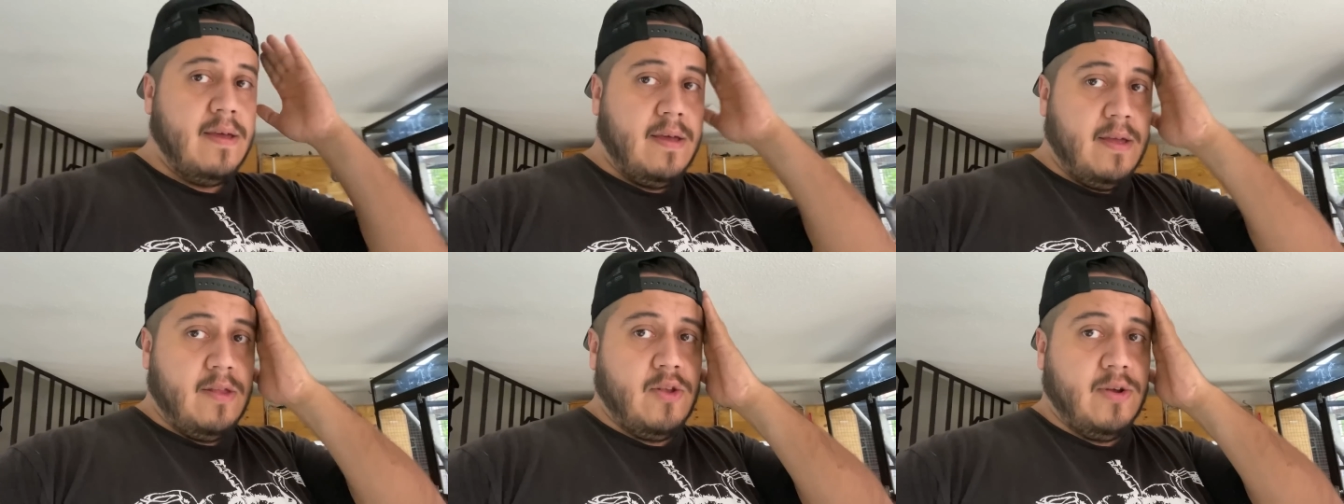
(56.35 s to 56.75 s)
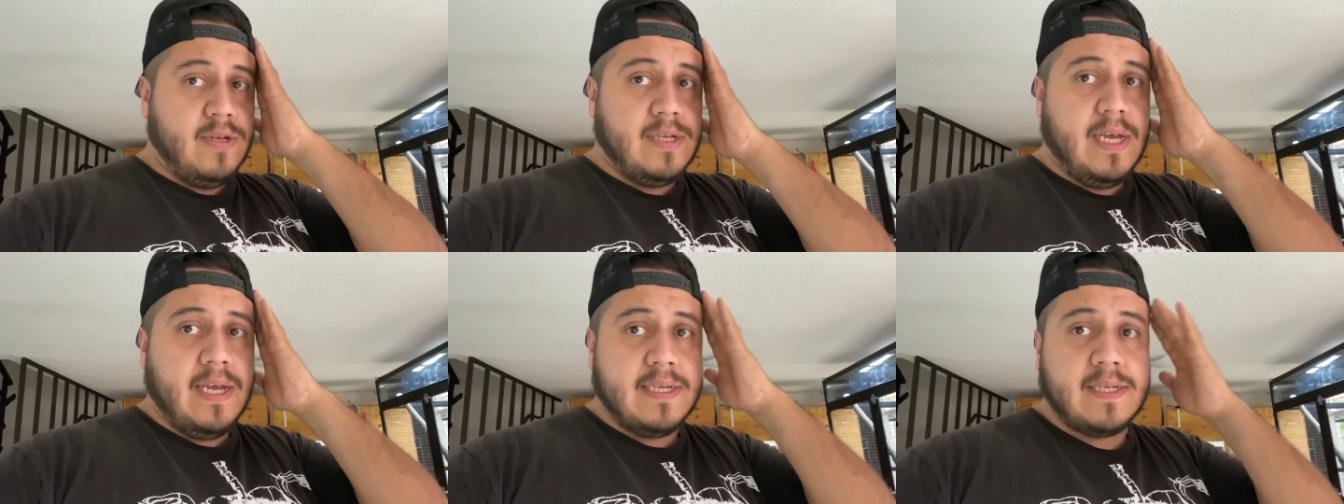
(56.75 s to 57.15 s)

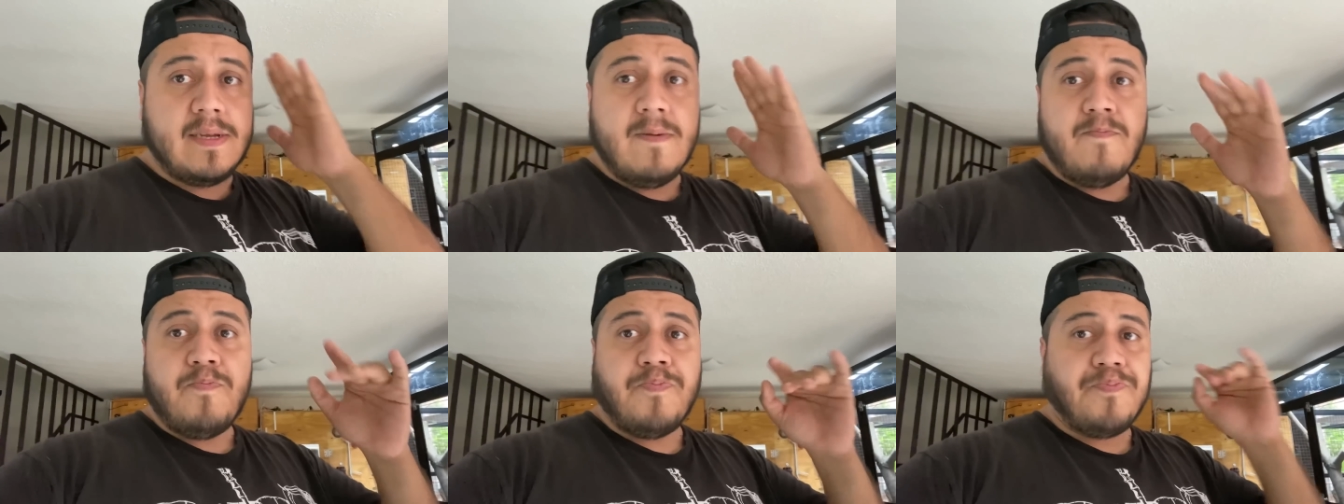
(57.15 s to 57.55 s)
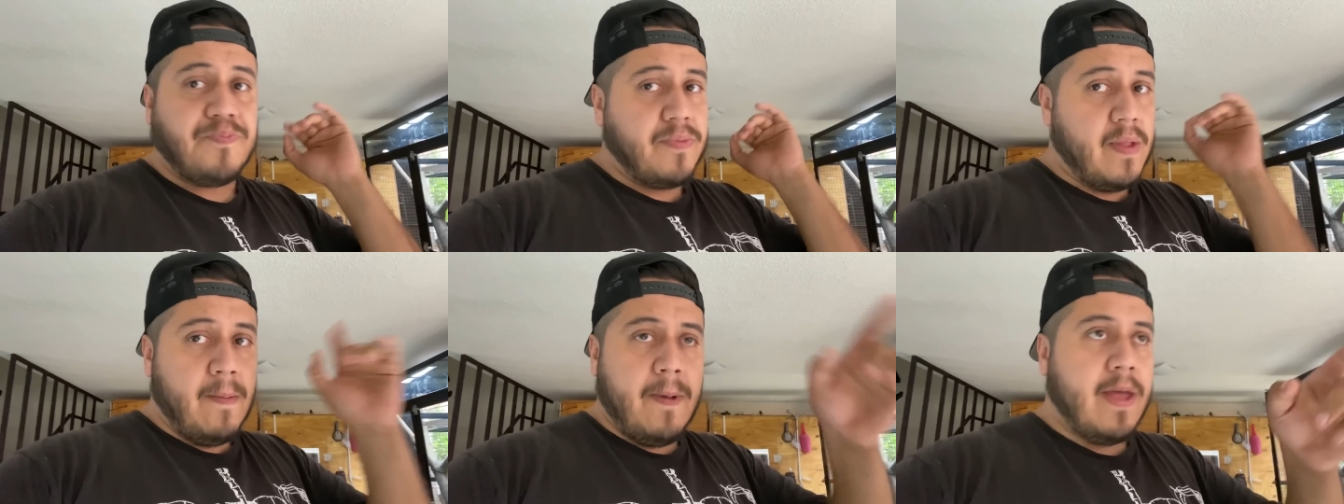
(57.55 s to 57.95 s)
Entonces,
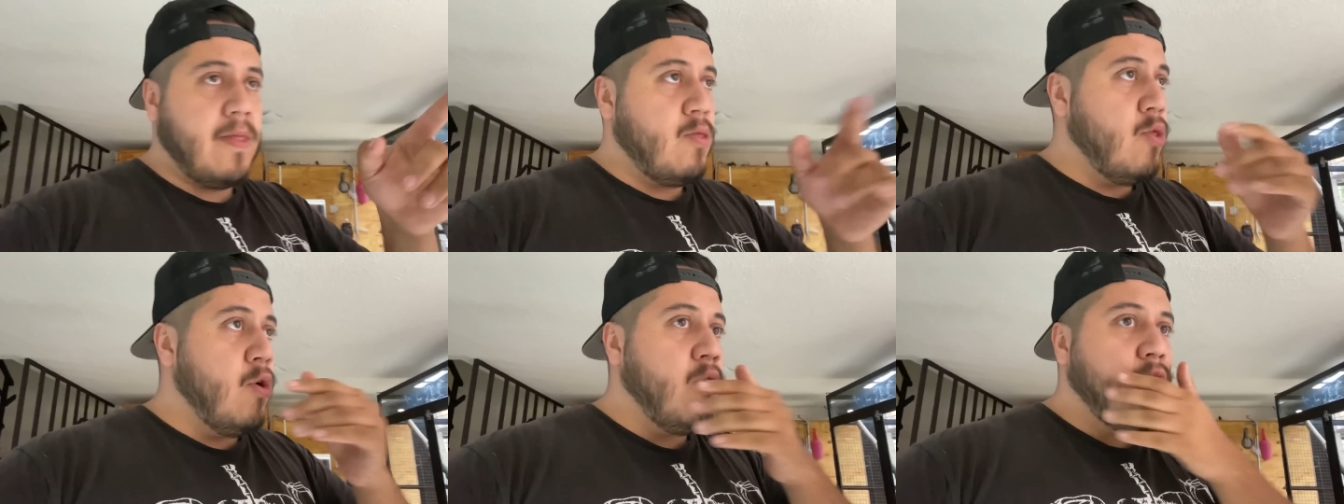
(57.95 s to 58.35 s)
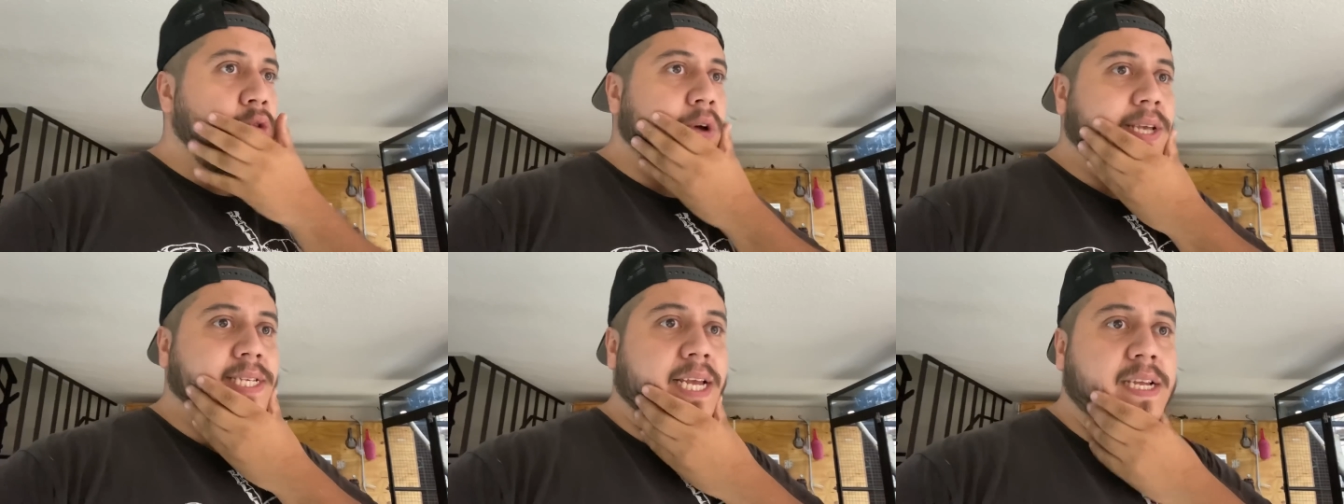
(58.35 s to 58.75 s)
eh, no,
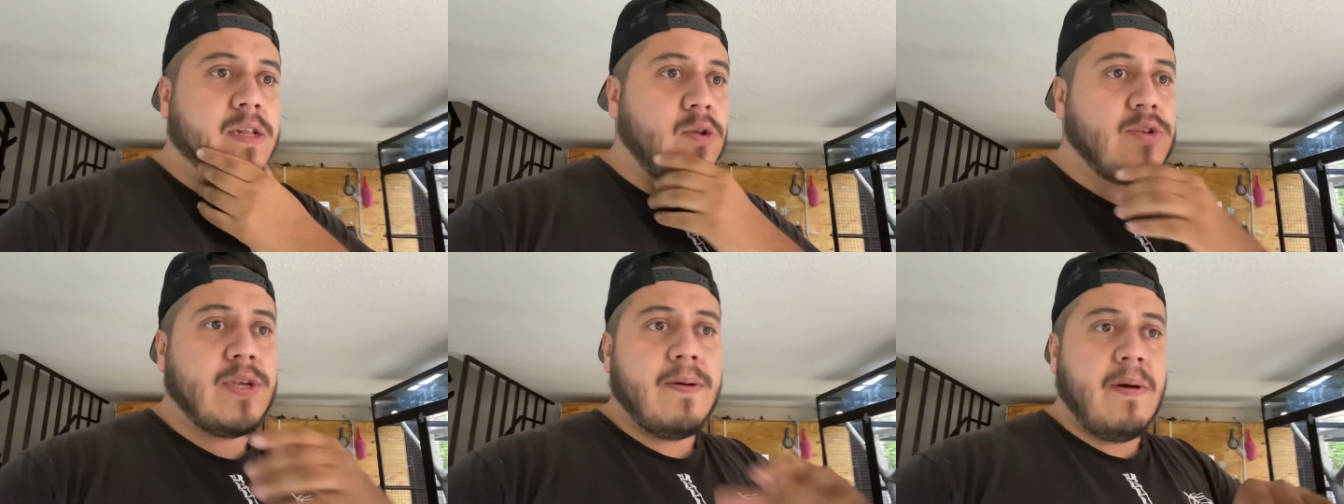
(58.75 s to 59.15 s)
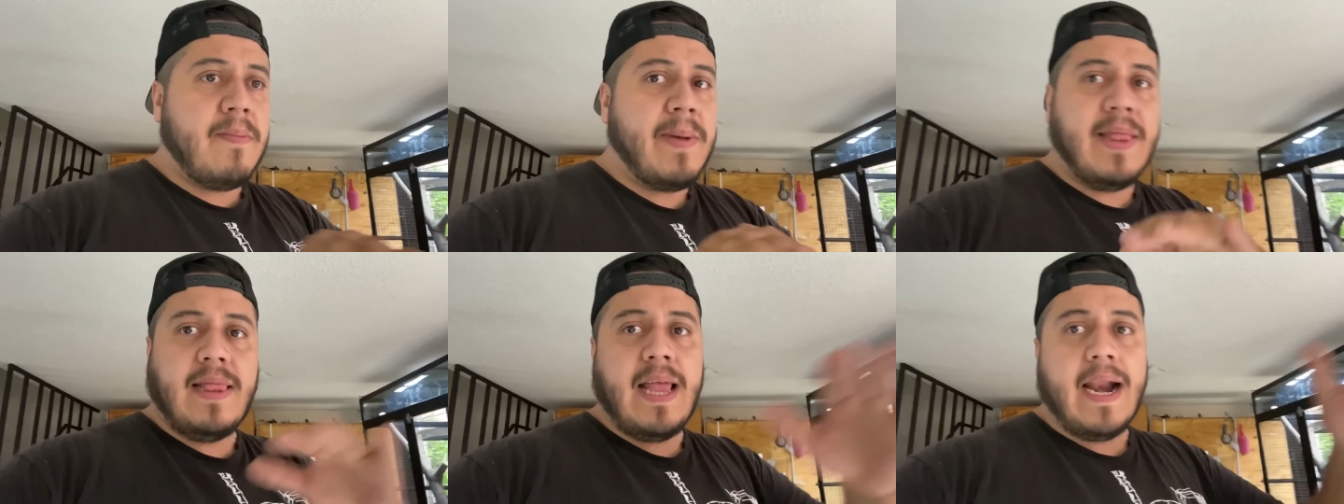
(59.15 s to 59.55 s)
no es
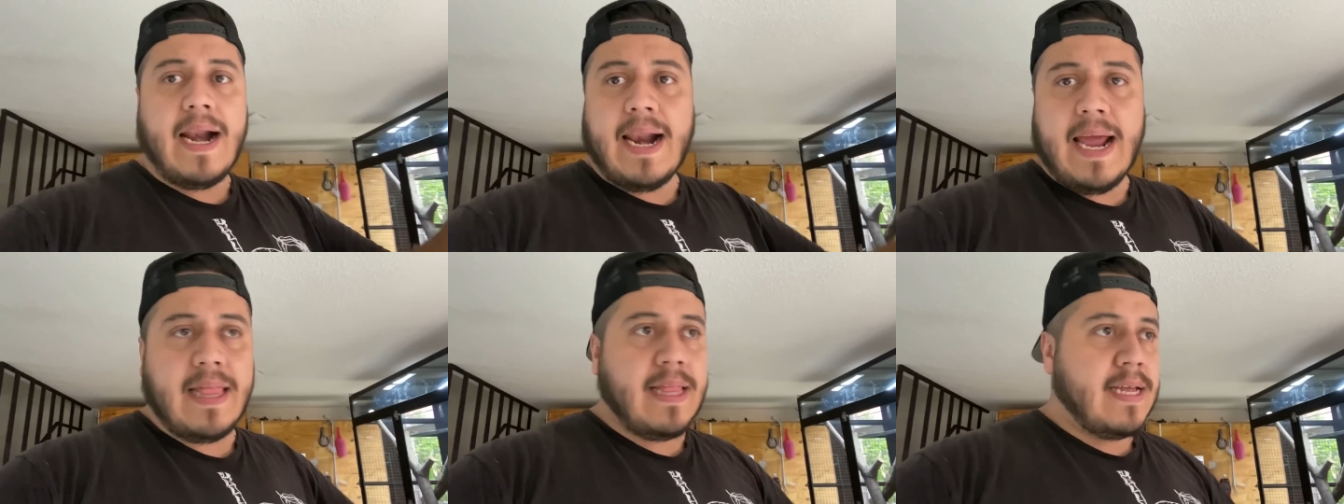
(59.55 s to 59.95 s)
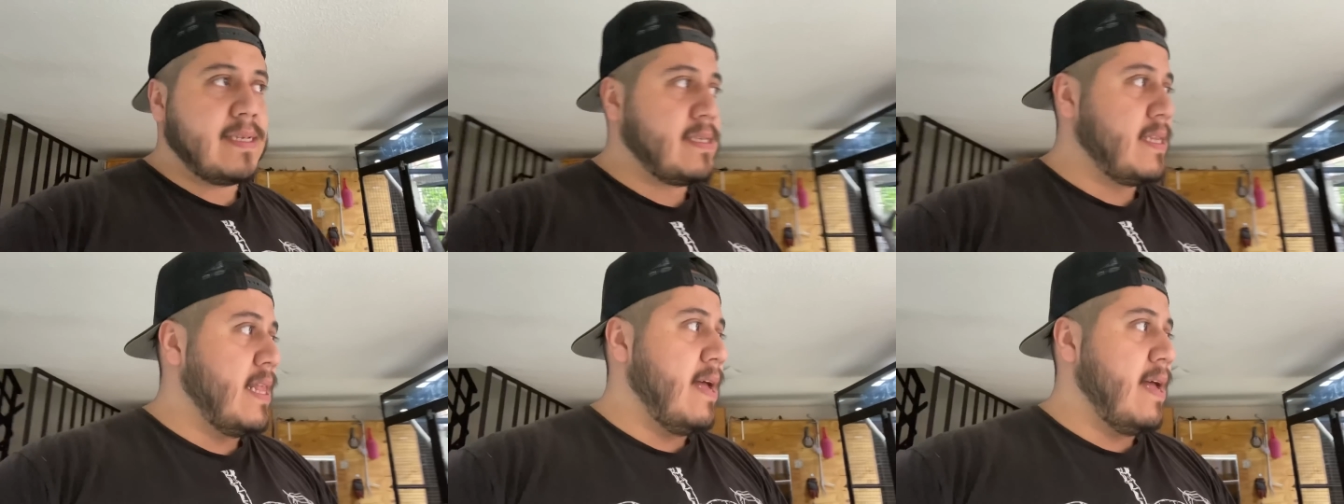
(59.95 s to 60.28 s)
exclusivamente ranas.